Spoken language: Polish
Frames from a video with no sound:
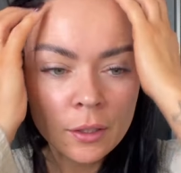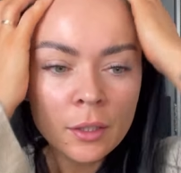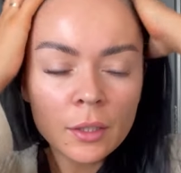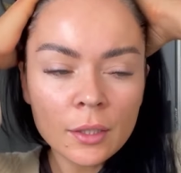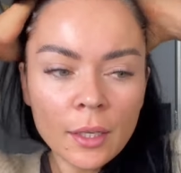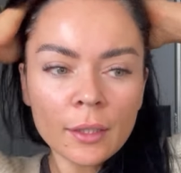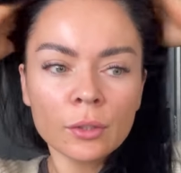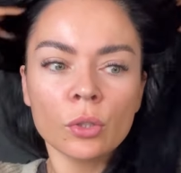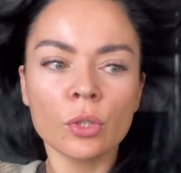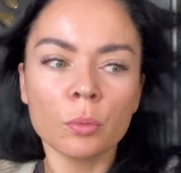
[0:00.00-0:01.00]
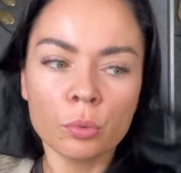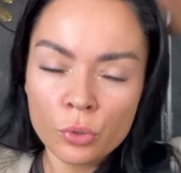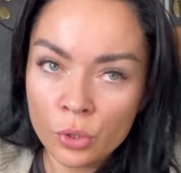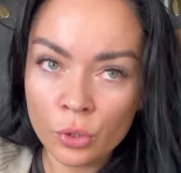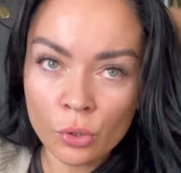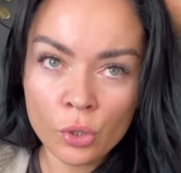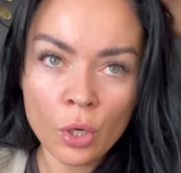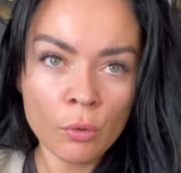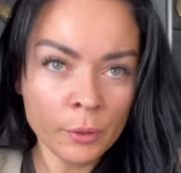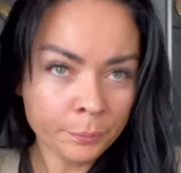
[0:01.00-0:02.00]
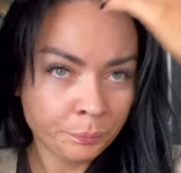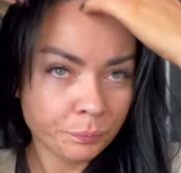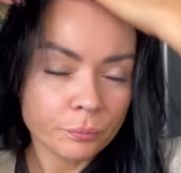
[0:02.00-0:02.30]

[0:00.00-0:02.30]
i idę Antosie budzić do szkoły.